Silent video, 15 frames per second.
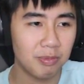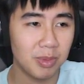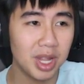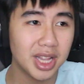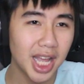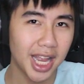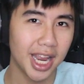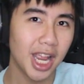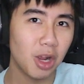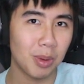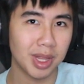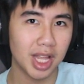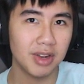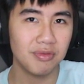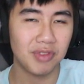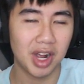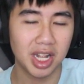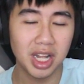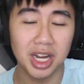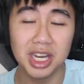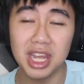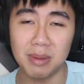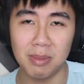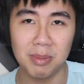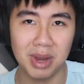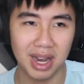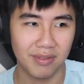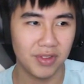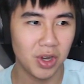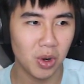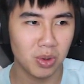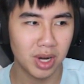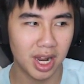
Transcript: hiện tại kênh của bà Tân vào cái thời điểm mà mình làm video